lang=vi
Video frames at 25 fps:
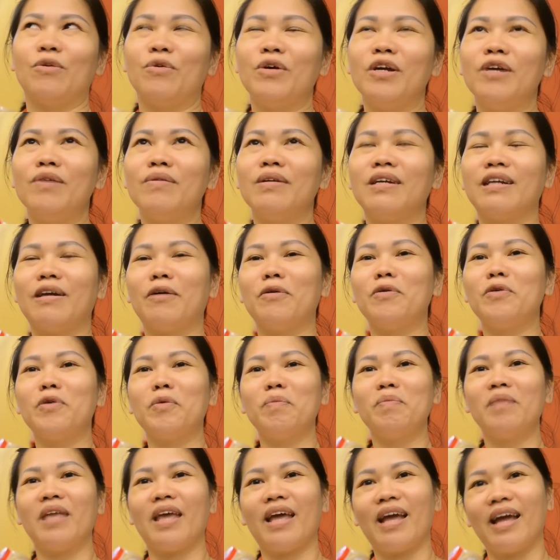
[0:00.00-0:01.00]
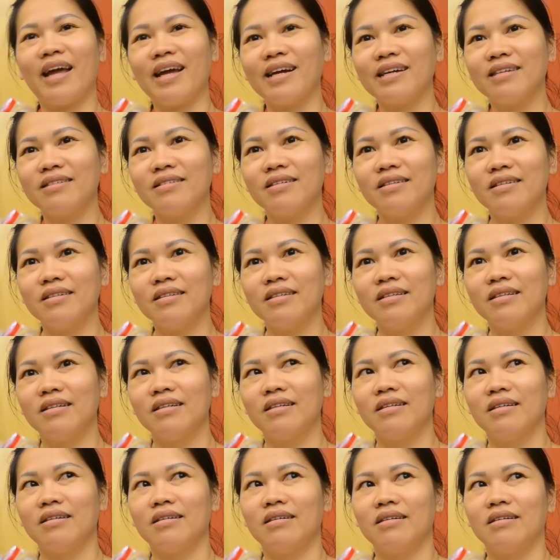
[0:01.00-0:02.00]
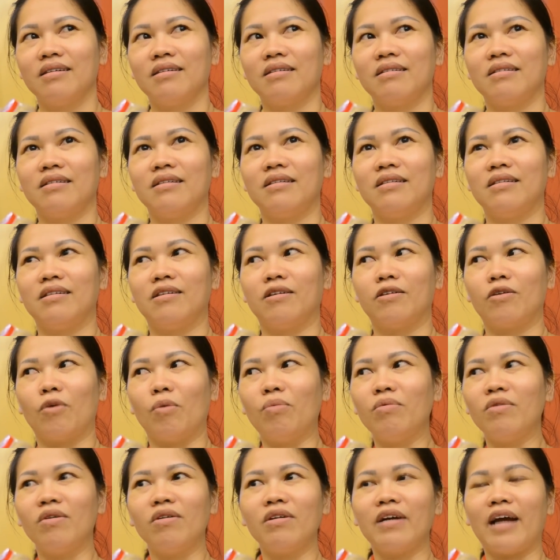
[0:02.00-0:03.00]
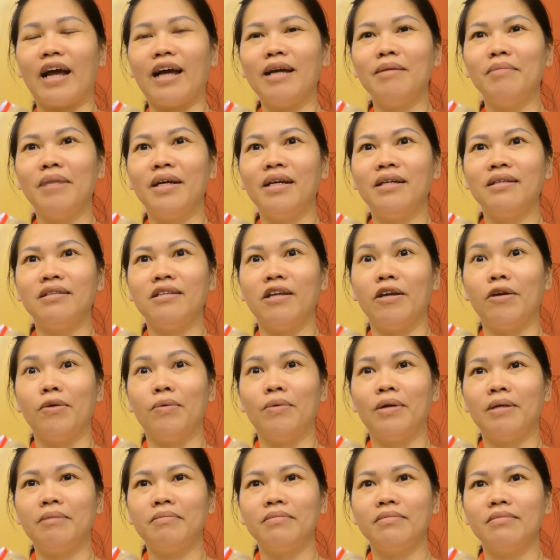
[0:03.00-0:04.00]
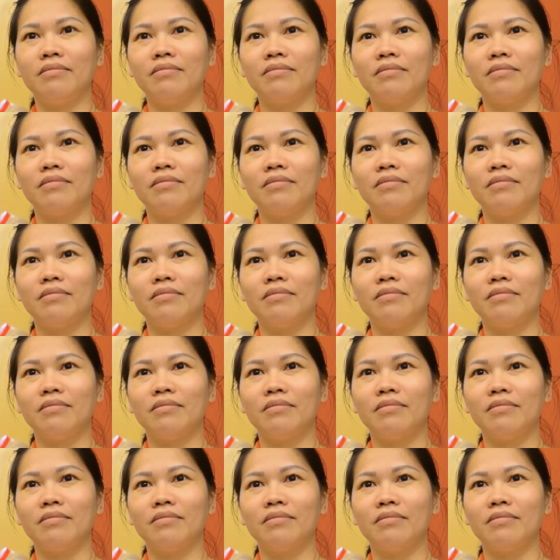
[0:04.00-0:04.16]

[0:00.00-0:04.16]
chủ yếu là nấu trong nhà ăn thôi, thì cũng có cải biên nhiều lắm.